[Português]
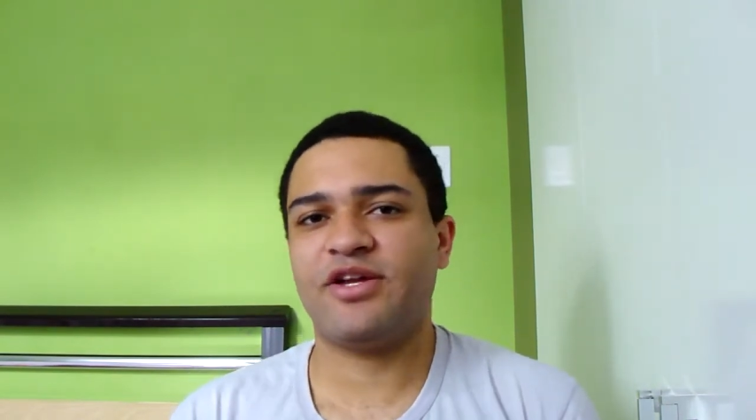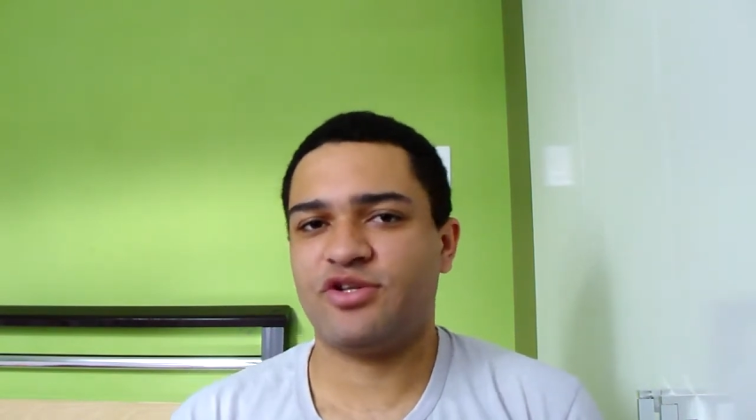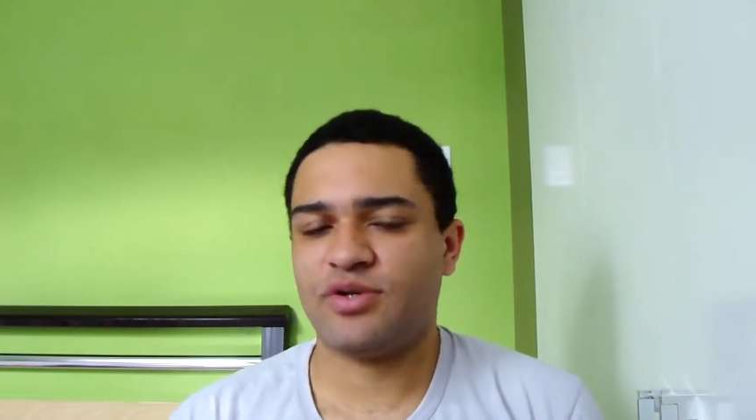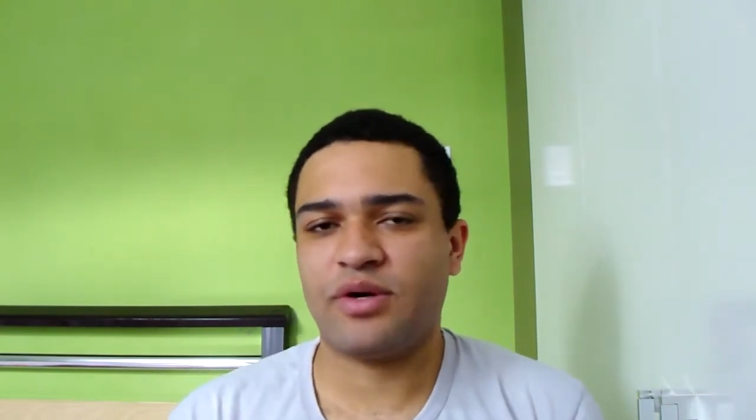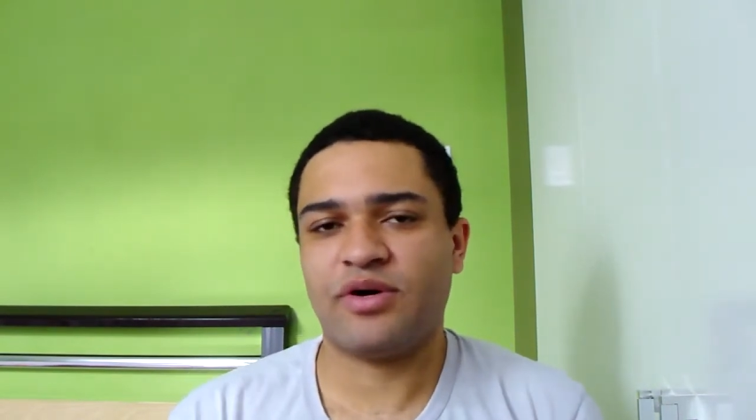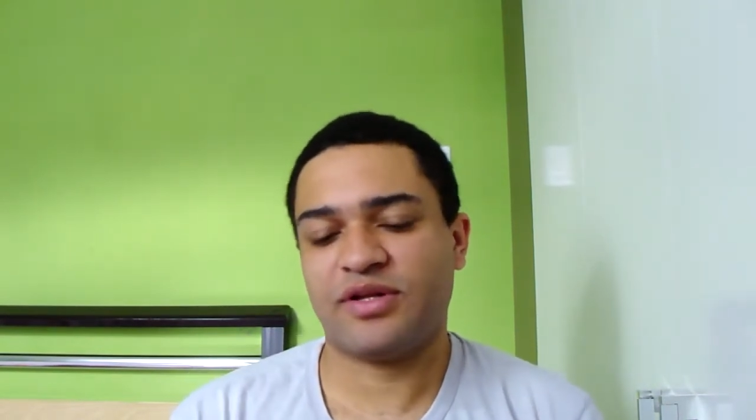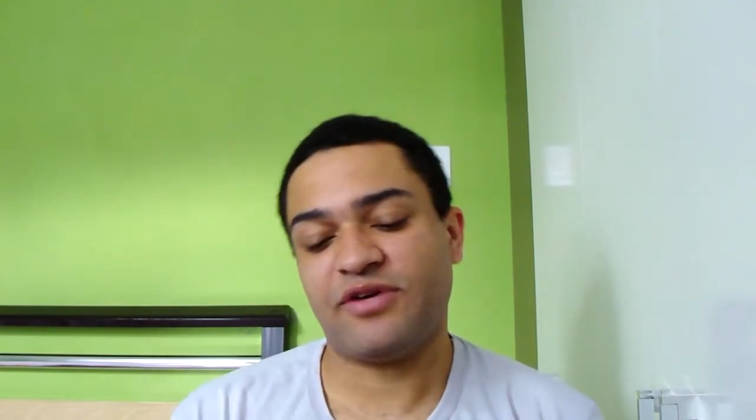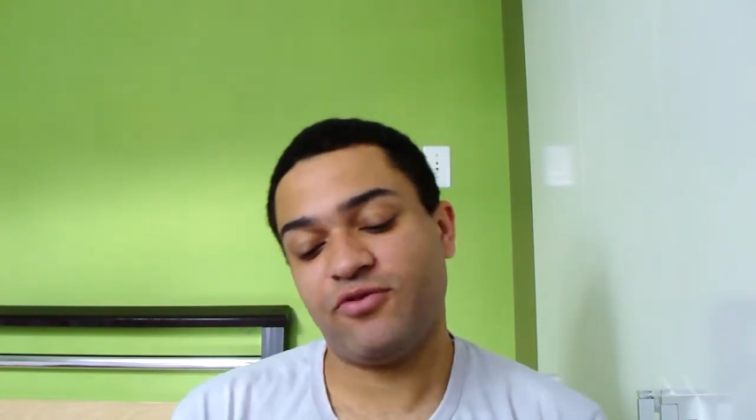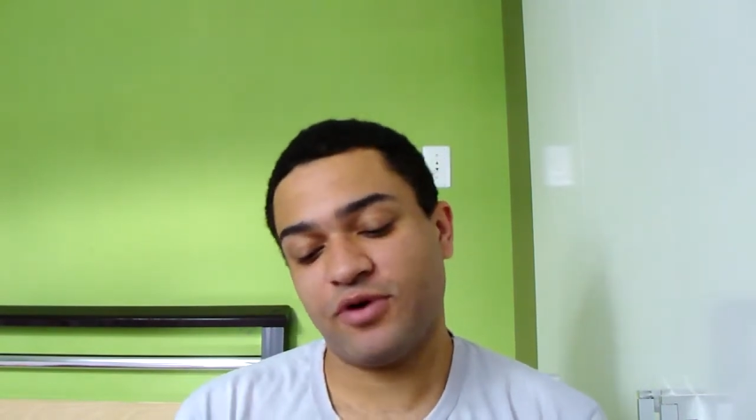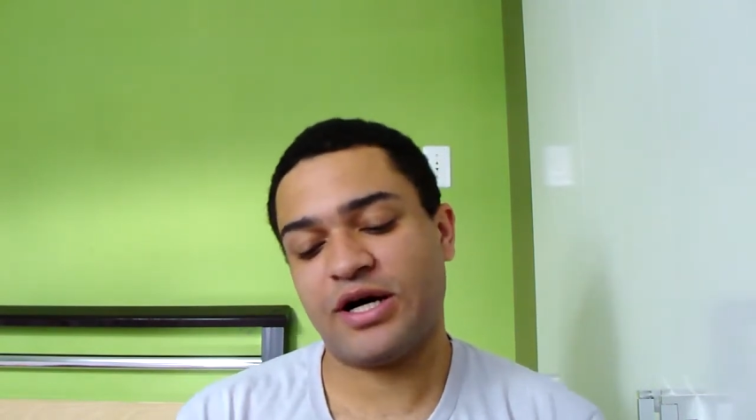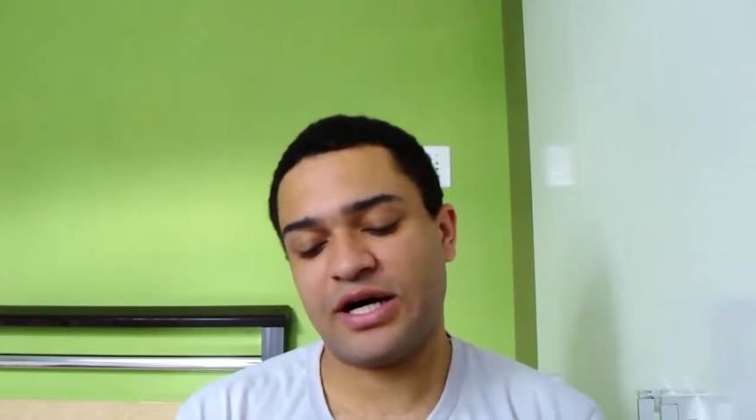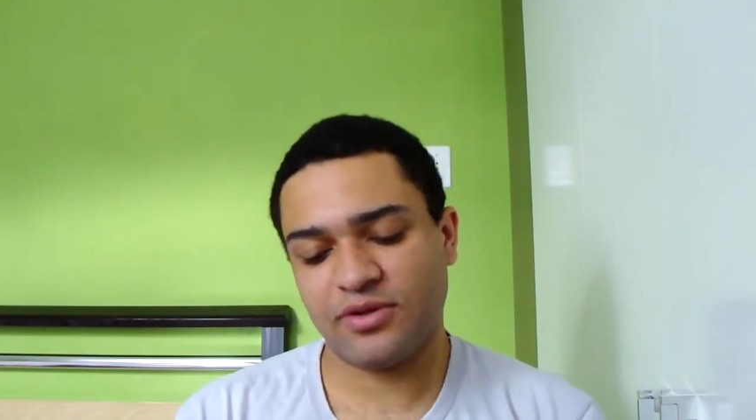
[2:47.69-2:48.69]
A gente agora está
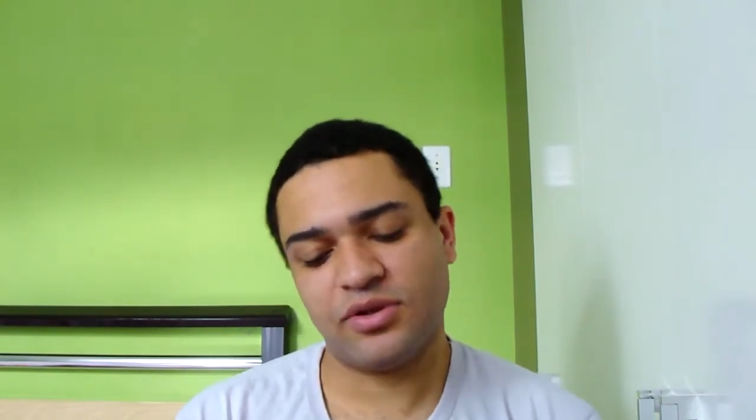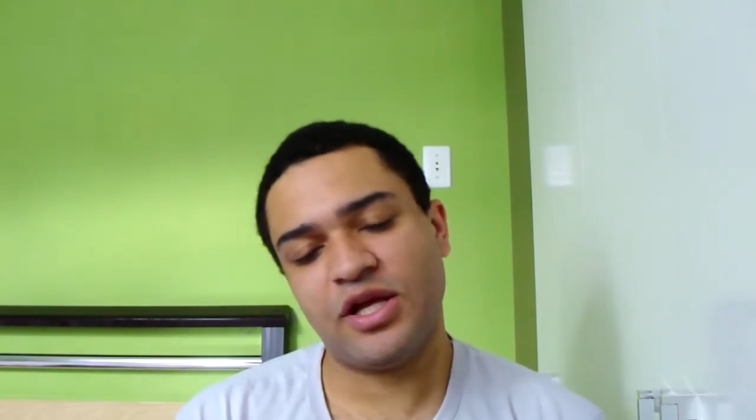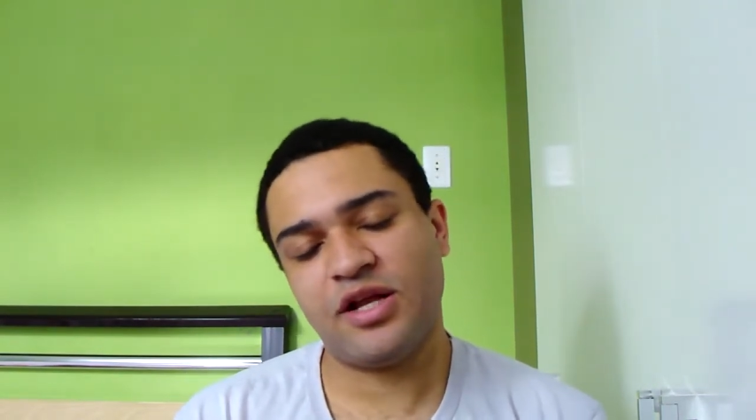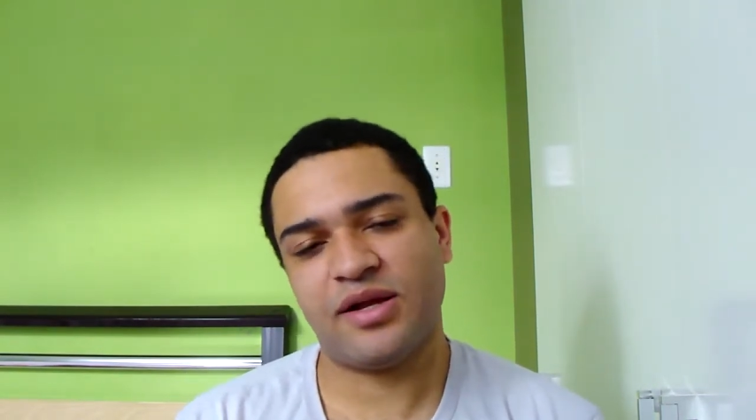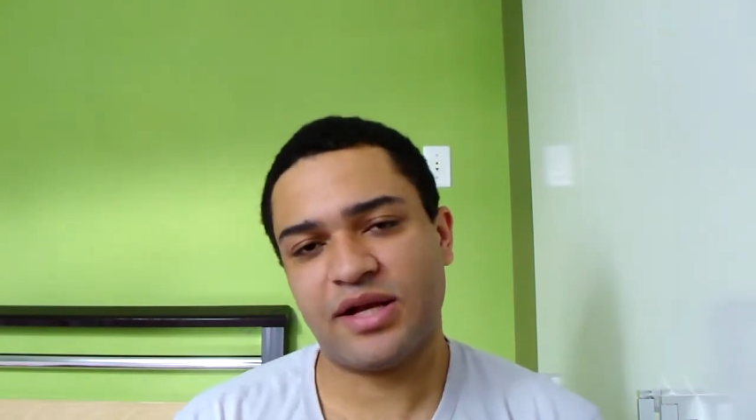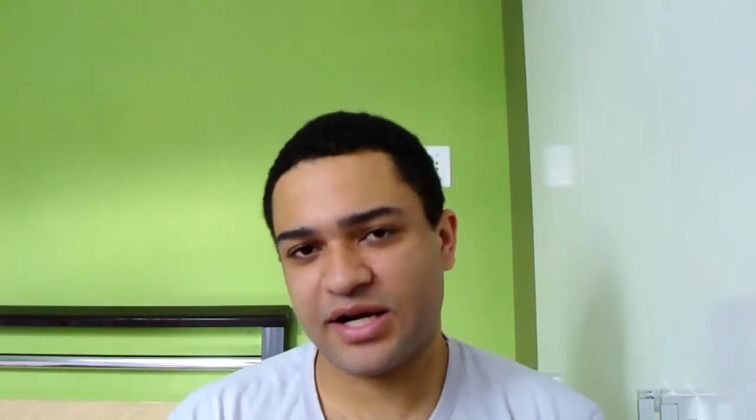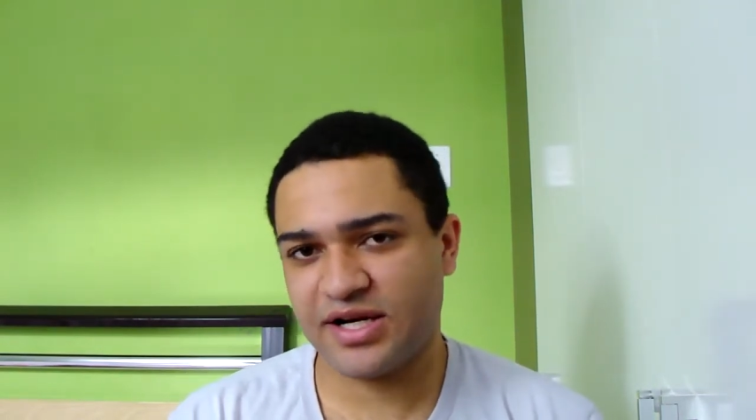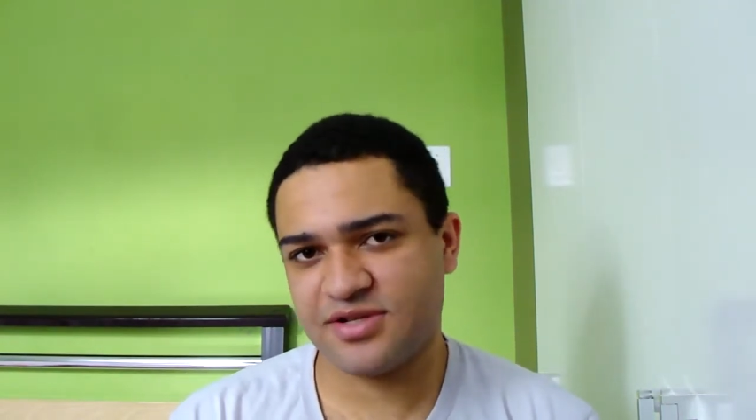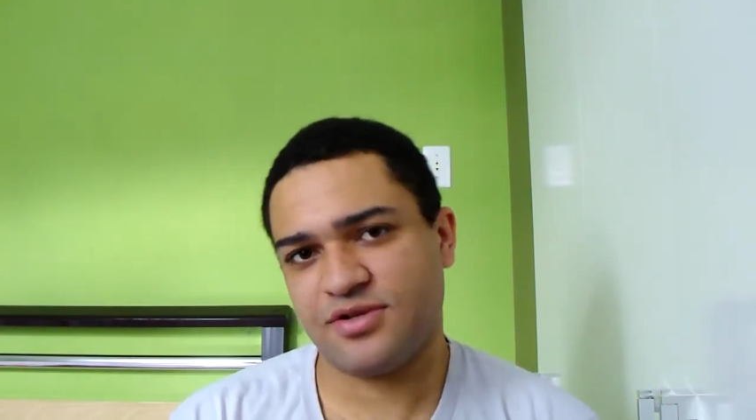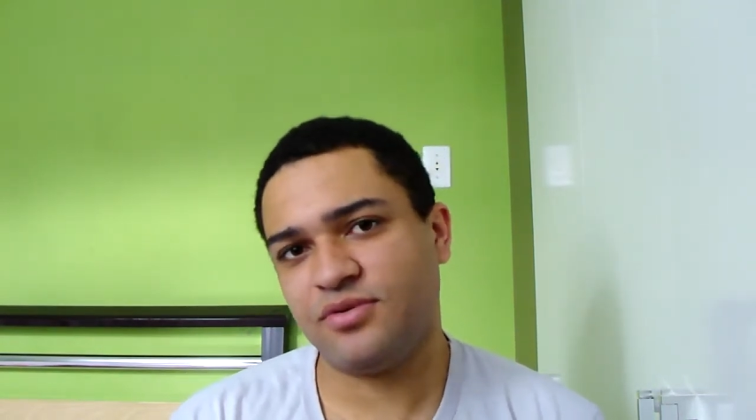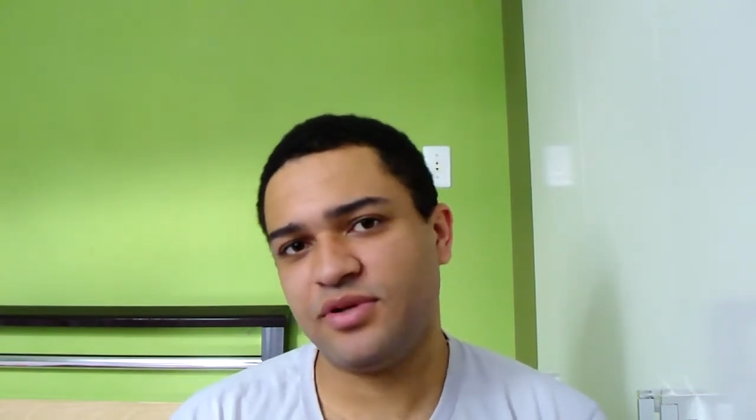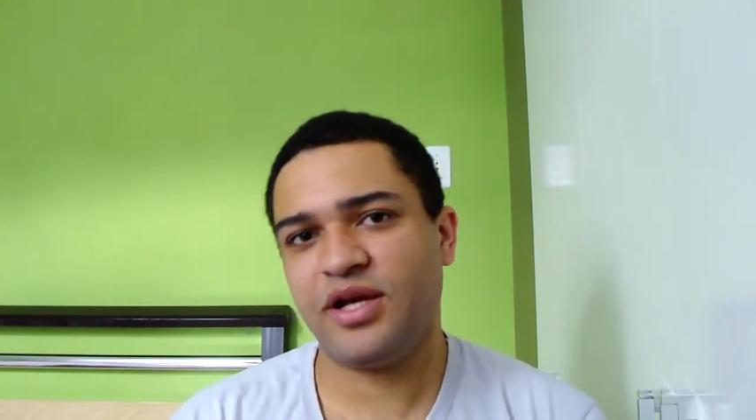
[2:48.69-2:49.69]
focado nele, na
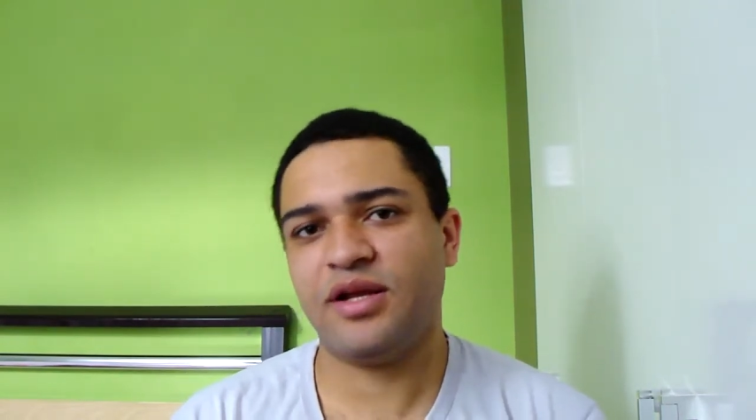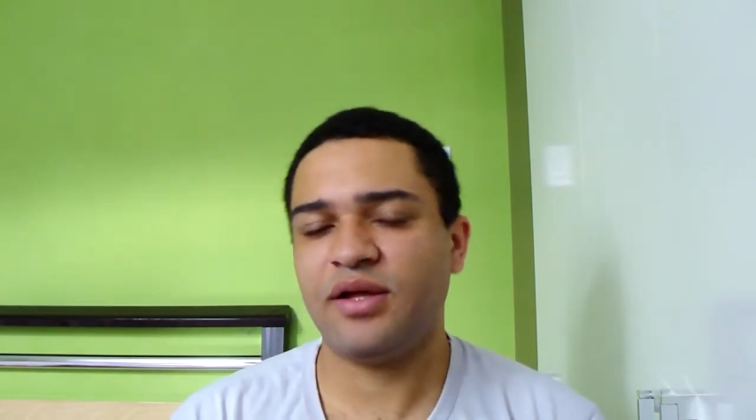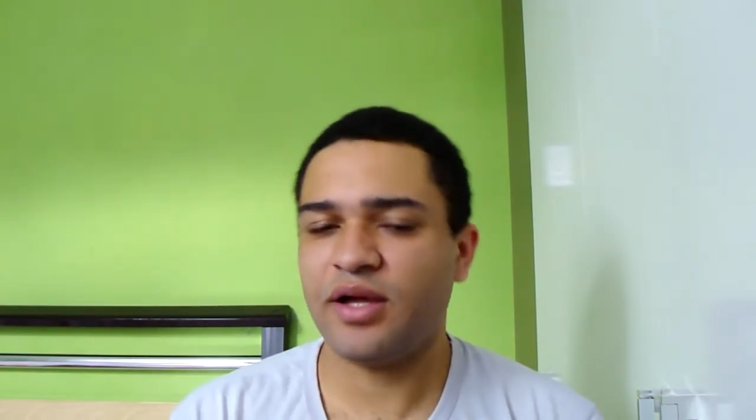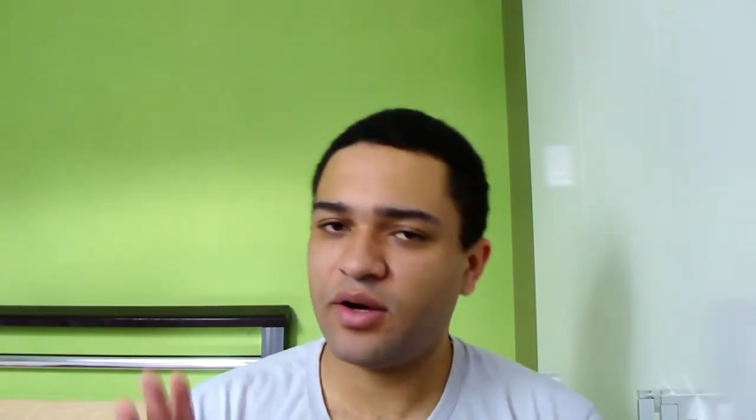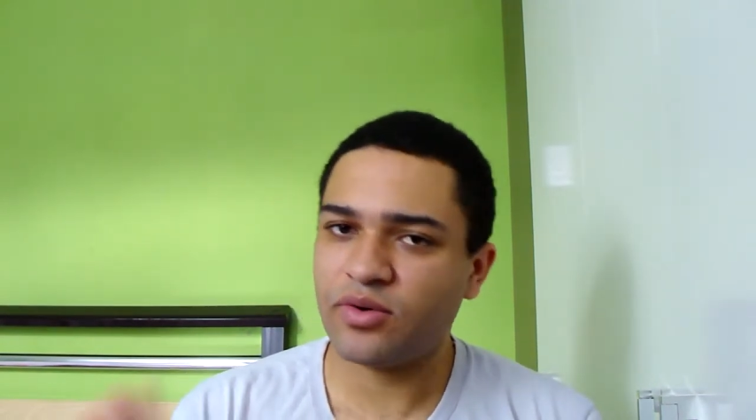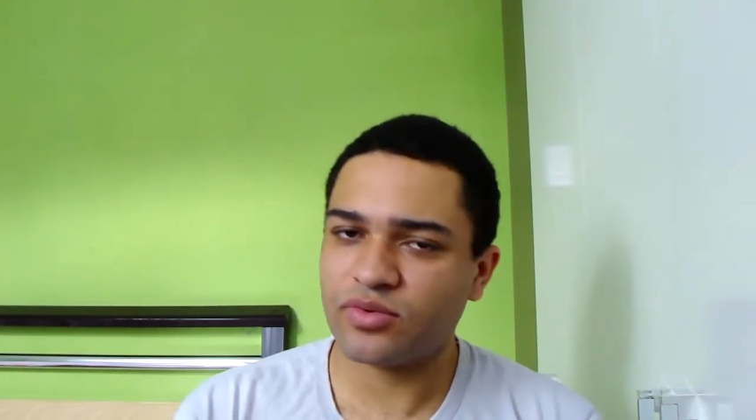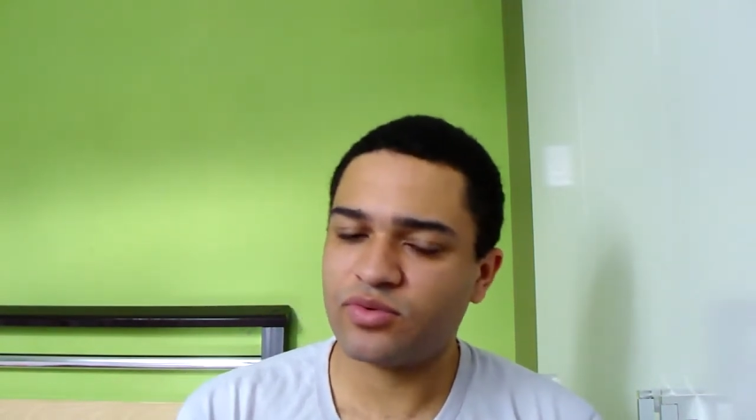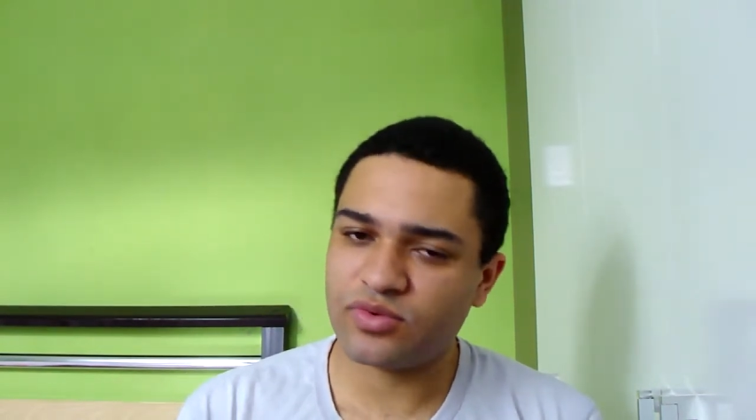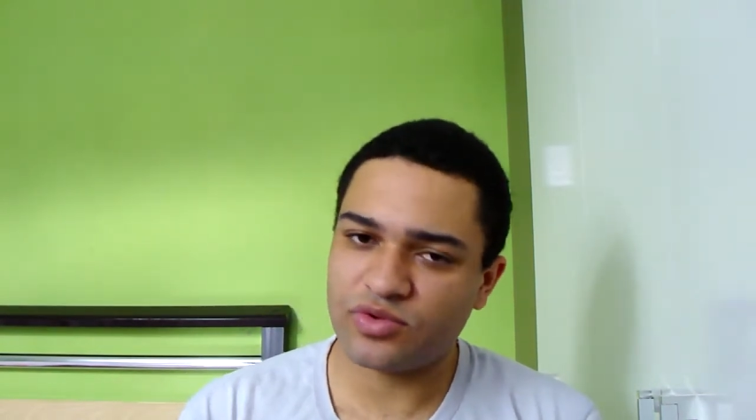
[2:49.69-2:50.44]
criação dele, é, um,